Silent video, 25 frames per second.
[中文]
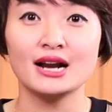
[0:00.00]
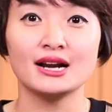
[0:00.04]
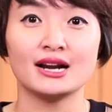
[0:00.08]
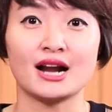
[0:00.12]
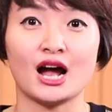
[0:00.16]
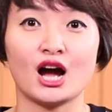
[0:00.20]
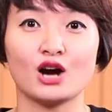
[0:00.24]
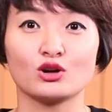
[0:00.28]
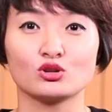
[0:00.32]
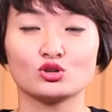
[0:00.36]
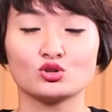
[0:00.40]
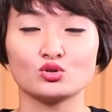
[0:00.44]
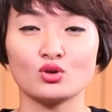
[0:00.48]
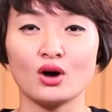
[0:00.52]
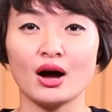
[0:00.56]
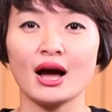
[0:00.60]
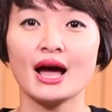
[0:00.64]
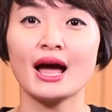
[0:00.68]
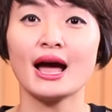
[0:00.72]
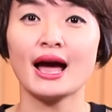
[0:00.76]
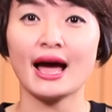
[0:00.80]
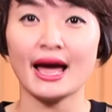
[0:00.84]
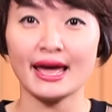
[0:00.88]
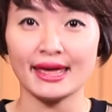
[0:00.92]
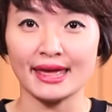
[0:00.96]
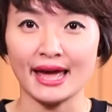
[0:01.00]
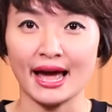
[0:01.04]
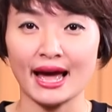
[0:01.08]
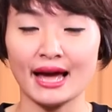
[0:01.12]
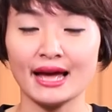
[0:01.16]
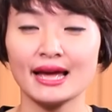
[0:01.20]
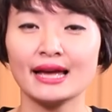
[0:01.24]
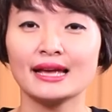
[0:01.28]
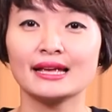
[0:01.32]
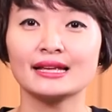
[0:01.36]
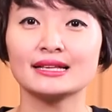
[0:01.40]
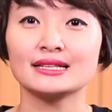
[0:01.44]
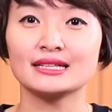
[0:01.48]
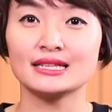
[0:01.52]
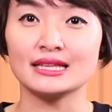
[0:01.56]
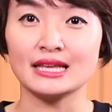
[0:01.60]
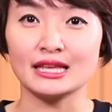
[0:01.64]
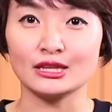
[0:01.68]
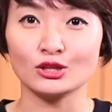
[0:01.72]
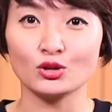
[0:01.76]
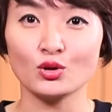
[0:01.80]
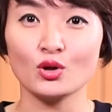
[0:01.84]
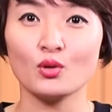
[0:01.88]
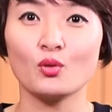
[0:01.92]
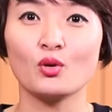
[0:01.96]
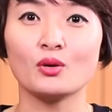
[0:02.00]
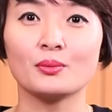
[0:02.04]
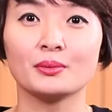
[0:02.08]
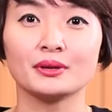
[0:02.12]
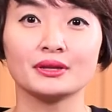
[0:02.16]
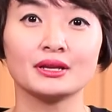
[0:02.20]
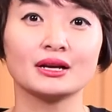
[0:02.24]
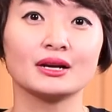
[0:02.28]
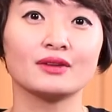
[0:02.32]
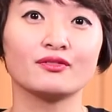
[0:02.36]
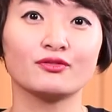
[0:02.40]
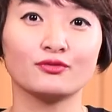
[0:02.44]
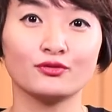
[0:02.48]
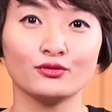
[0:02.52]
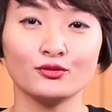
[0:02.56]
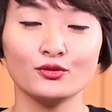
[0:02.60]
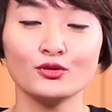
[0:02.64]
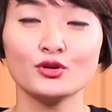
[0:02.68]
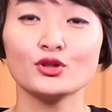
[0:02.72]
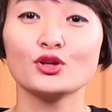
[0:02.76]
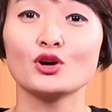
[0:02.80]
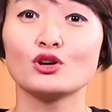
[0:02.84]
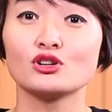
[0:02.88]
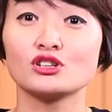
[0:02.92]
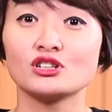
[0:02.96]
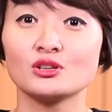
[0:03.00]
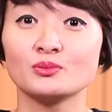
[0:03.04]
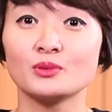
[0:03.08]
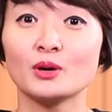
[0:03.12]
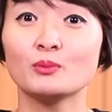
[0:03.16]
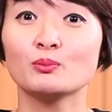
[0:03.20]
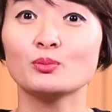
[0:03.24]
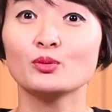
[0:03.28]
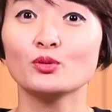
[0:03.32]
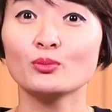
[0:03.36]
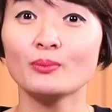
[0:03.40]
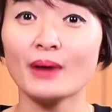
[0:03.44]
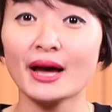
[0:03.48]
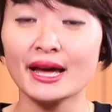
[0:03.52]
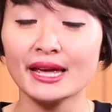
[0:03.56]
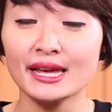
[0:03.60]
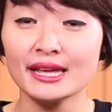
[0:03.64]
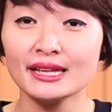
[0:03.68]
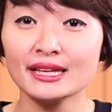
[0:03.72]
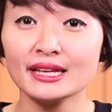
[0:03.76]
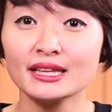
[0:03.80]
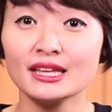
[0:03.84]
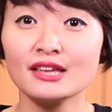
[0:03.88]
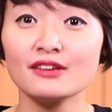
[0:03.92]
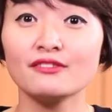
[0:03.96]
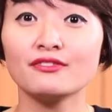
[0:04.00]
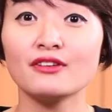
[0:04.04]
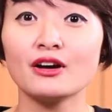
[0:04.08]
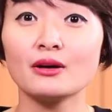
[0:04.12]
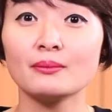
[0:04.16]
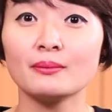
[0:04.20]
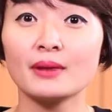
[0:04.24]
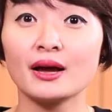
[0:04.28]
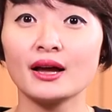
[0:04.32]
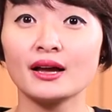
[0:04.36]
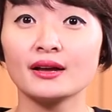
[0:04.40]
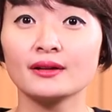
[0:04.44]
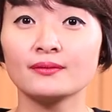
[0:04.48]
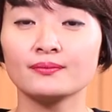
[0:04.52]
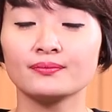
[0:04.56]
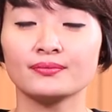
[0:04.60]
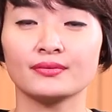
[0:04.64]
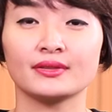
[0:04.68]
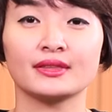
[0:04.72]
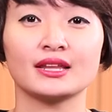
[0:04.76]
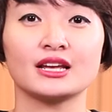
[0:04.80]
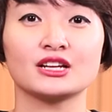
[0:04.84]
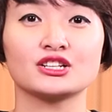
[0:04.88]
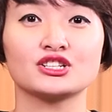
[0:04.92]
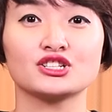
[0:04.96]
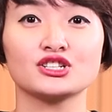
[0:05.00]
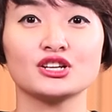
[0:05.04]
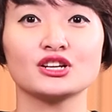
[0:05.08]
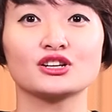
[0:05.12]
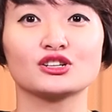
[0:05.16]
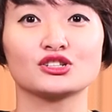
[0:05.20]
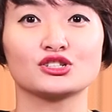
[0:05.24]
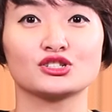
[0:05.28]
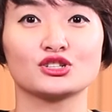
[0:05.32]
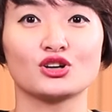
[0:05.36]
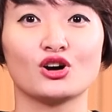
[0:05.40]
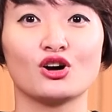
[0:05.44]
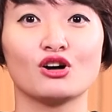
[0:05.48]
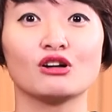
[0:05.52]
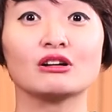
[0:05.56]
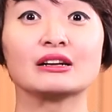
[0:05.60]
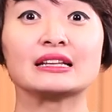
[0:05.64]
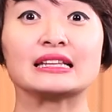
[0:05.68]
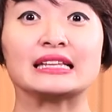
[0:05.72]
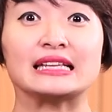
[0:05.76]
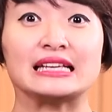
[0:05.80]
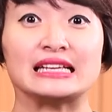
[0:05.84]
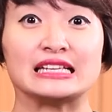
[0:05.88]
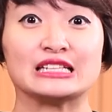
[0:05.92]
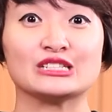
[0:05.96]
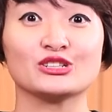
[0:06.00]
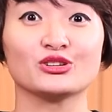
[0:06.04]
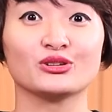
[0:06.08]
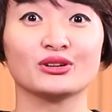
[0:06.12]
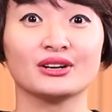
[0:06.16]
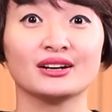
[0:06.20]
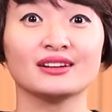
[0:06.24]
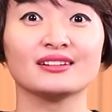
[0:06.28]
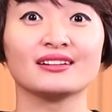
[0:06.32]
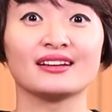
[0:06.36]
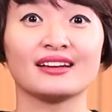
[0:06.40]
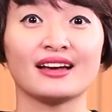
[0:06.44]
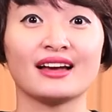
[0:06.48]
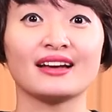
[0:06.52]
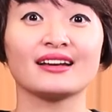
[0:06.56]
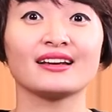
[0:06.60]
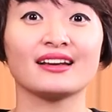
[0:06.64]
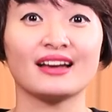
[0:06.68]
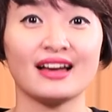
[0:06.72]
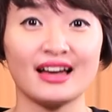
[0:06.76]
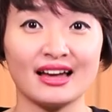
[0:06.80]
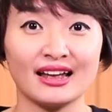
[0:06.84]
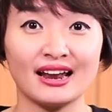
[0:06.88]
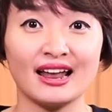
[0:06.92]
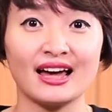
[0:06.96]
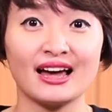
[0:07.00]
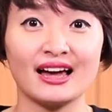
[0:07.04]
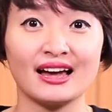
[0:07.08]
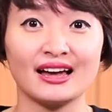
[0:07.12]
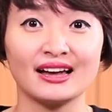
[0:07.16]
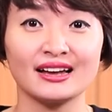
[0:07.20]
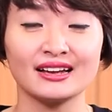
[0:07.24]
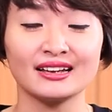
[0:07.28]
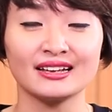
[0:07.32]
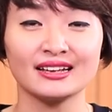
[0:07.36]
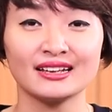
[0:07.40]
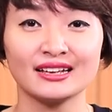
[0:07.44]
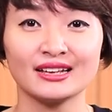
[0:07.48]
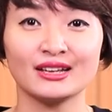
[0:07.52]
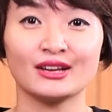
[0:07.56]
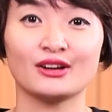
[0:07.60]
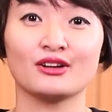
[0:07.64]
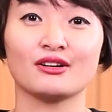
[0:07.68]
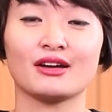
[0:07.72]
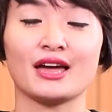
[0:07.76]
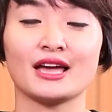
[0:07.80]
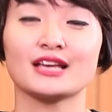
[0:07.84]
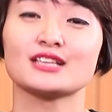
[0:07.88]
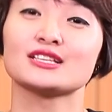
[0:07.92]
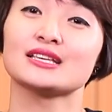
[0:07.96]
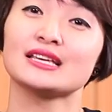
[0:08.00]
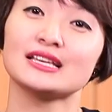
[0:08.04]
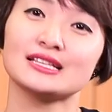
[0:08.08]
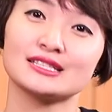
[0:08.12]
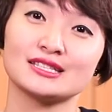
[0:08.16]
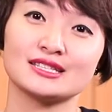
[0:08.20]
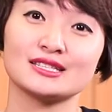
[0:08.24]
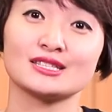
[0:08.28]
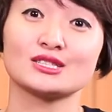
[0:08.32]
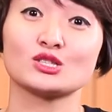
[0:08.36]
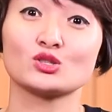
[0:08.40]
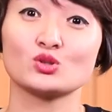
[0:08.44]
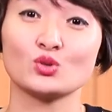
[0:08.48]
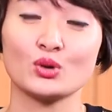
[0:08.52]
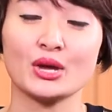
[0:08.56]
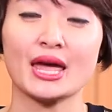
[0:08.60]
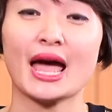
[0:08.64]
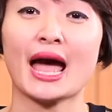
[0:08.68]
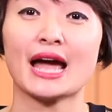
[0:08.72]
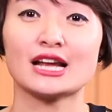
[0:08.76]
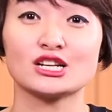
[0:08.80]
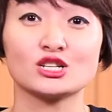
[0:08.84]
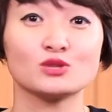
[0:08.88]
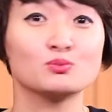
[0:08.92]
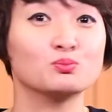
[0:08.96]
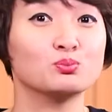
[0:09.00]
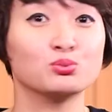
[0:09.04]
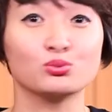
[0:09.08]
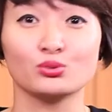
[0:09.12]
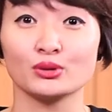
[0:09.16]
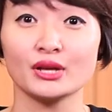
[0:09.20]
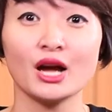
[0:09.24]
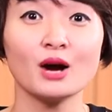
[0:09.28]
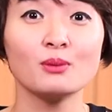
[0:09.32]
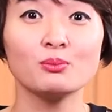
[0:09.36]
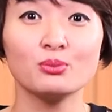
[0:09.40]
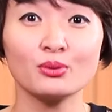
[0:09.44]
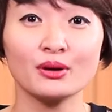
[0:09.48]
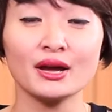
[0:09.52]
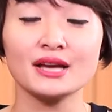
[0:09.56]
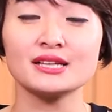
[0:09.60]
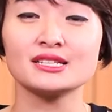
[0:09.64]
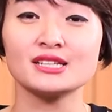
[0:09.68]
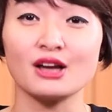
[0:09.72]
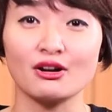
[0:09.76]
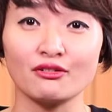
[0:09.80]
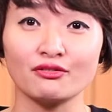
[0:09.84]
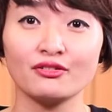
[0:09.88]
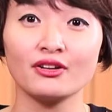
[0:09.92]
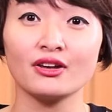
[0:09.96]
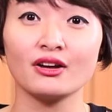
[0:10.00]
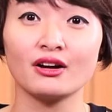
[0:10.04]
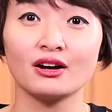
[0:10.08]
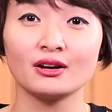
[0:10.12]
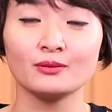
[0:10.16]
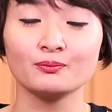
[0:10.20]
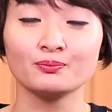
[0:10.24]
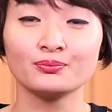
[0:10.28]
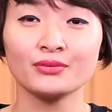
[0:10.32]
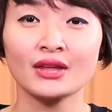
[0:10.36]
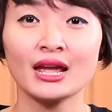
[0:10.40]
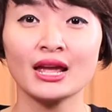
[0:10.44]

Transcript: 然后说：“哎呀。”您对我们的服务有什么不满意的地方吗？那这个时候你就很尴尬啦。OK，因此所以还是不要不给小费哦。